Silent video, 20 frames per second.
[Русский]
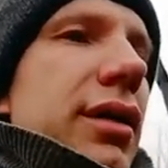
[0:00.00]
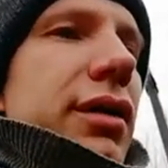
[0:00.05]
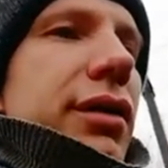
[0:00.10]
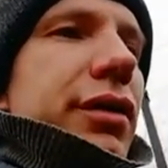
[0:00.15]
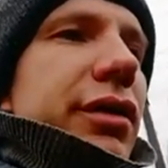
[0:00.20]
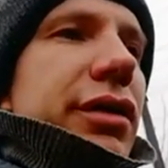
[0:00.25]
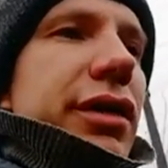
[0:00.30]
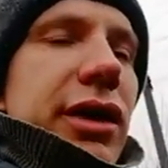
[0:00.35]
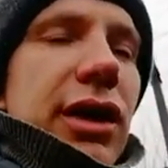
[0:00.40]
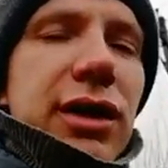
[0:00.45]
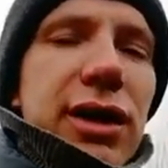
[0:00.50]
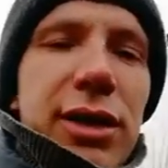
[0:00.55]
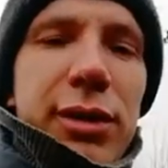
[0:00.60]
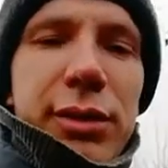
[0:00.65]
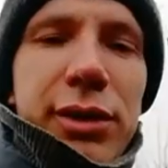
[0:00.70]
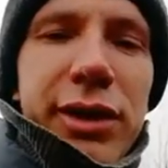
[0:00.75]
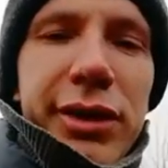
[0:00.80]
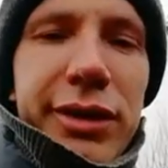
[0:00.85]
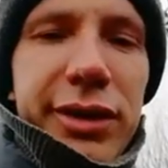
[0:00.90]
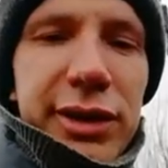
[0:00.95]
Вот таким
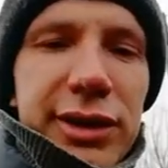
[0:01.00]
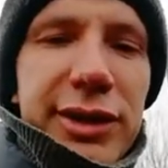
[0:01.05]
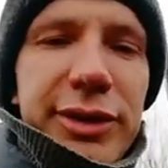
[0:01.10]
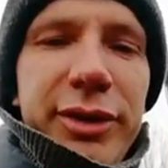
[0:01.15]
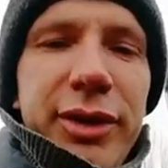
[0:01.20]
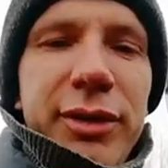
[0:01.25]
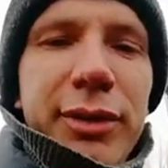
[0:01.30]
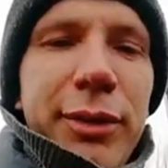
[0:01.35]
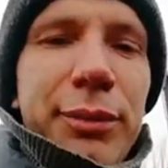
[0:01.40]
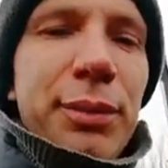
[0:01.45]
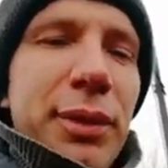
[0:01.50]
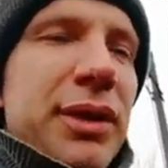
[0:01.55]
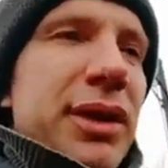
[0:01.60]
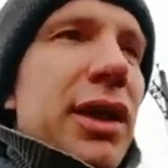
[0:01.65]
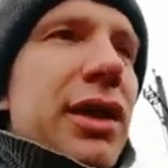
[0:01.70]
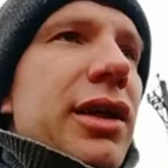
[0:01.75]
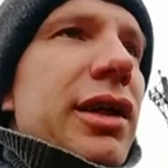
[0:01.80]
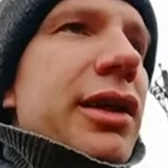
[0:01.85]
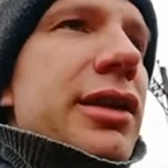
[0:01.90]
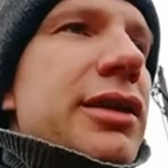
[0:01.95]
хотел с вами
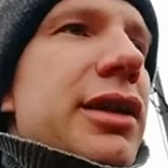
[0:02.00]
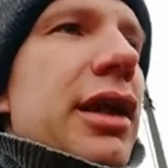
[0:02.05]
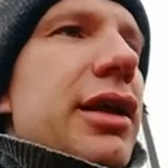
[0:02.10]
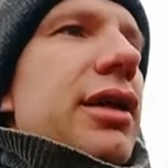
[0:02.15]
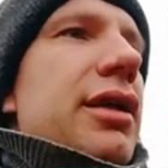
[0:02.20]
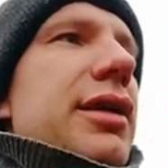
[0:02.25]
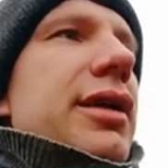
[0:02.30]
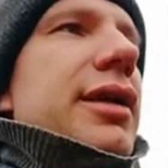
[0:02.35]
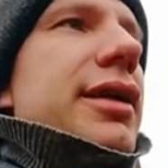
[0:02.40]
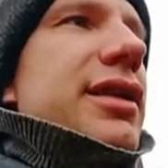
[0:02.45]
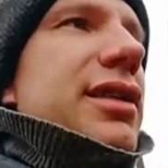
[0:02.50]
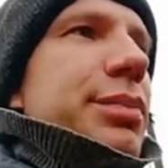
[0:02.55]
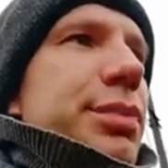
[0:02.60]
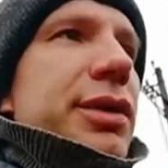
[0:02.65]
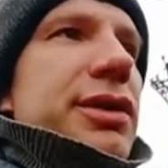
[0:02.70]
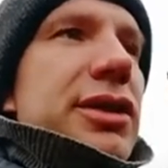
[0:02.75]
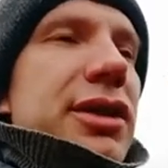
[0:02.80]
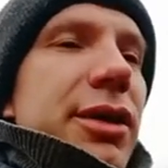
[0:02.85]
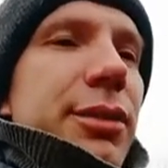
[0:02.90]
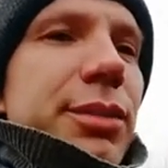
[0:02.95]
поделиться.
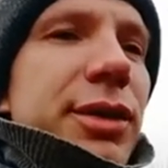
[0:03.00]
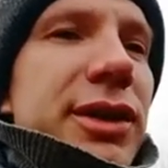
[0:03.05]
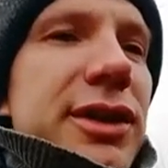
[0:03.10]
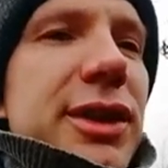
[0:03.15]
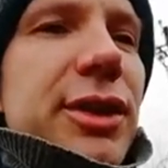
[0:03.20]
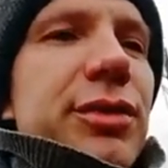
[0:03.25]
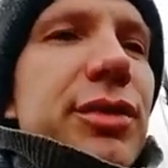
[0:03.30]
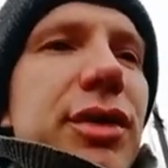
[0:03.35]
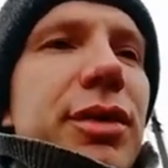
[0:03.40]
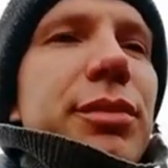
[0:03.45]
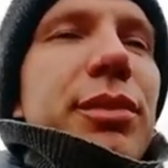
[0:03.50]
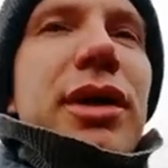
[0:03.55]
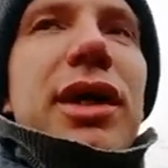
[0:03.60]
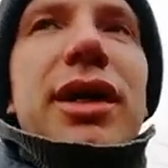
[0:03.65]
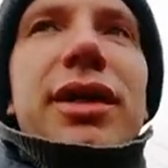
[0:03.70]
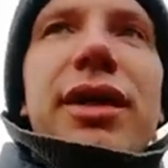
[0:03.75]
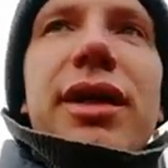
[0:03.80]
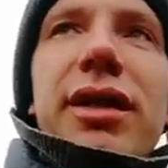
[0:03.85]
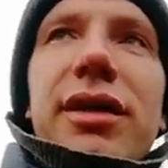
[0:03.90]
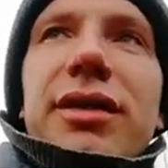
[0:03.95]
Спасибо за
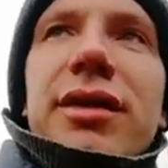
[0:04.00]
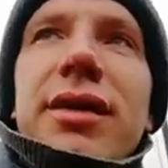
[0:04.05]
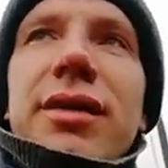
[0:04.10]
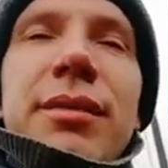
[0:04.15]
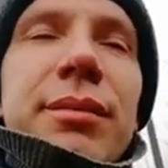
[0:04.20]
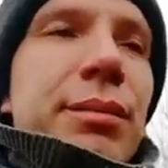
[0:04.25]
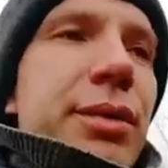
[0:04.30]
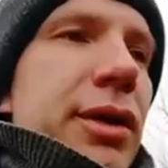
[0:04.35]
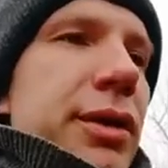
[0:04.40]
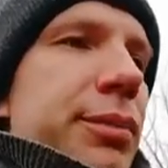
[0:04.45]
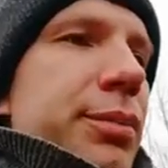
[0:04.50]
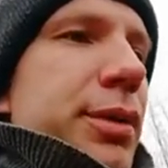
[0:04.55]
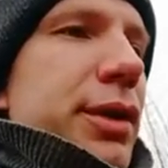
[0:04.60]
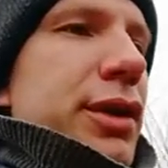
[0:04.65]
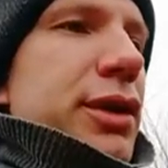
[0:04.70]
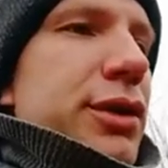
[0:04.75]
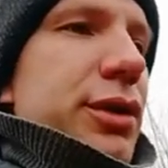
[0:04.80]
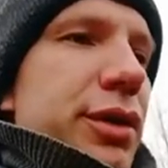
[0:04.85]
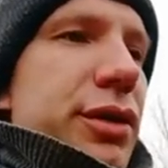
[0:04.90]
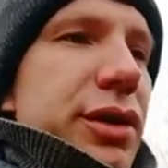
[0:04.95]
внимание.
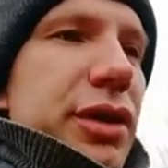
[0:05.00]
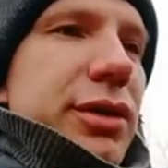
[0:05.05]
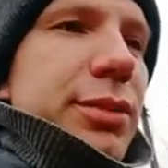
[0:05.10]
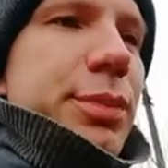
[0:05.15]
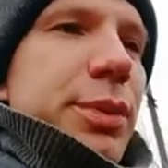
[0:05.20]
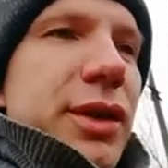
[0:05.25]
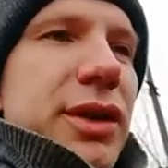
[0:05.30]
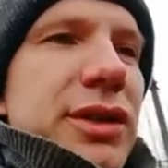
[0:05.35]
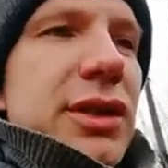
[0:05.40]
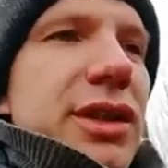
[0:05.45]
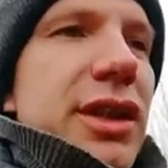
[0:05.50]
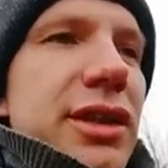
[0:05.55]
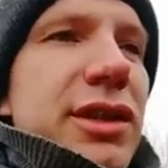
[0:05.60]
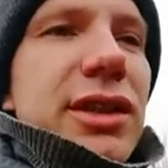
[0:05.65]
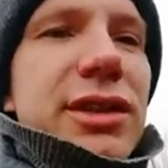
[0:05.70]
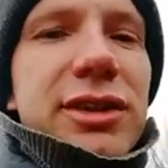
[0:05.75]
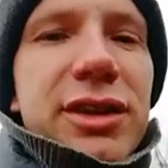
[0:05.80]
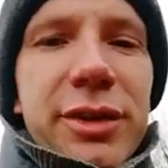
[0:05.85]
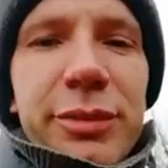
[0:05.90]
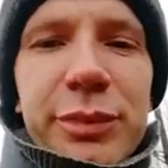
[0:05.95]
Подписывайтесь, простите
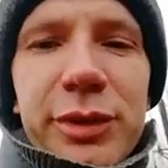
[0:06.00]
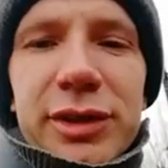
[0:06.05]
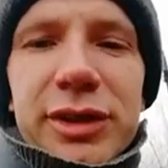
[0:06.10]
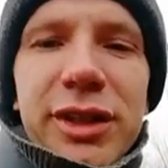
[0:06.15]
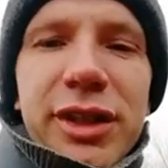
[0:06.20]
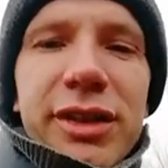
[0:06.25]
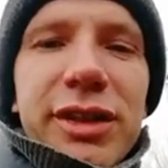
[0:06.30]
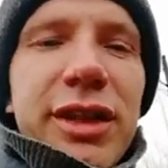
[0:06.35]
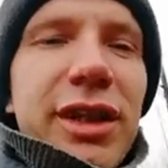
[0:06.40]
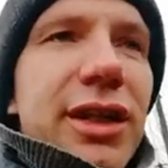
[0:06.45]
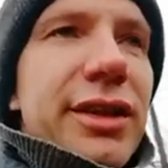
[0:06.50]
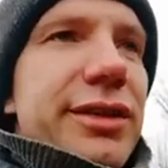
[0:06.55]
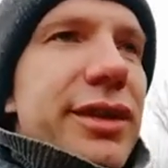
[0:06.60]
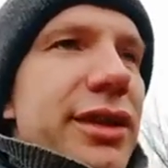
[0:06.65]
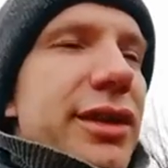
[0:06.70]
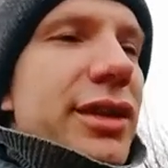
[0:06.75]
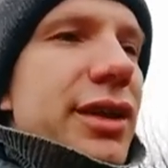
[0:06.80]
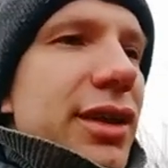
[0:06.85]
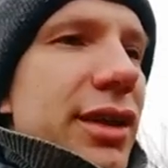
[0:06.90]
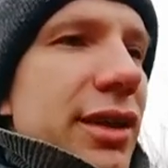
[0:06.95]
за
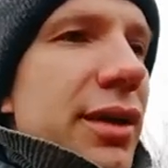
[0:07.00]
эмоциональность.